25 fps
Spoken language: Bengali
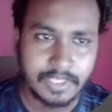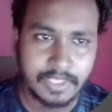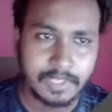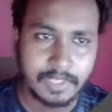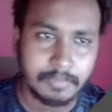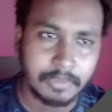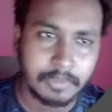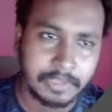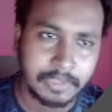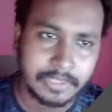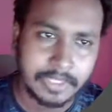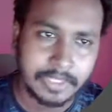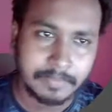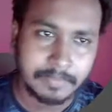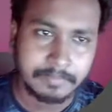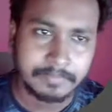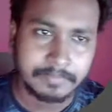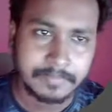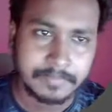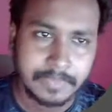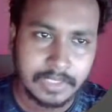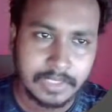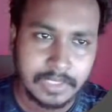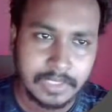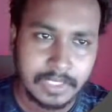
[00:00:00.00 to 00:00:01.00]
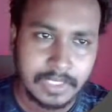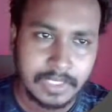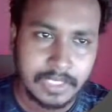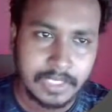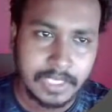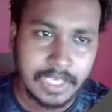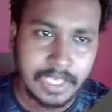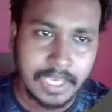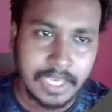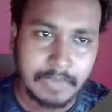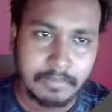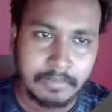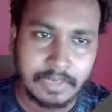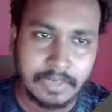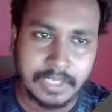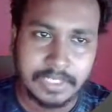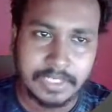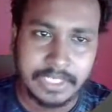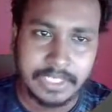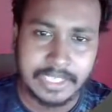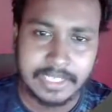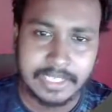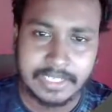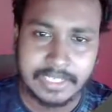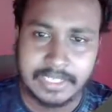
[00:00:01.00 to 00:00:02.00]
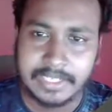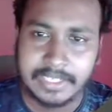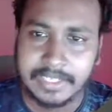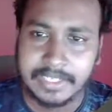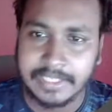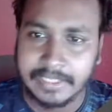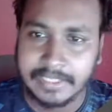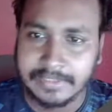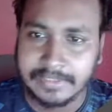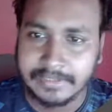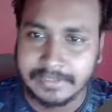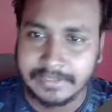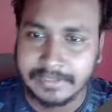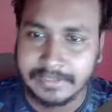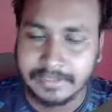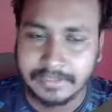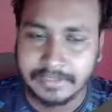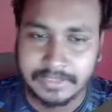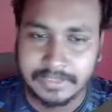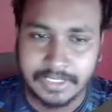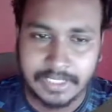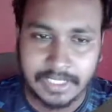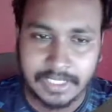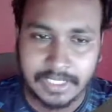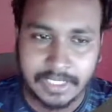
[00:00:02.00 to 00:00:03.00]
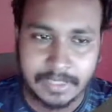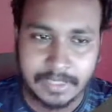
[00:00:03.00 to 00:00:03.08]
কি বলতাম এমন একটা ইনগ্রেডিয়েন্টস যেটা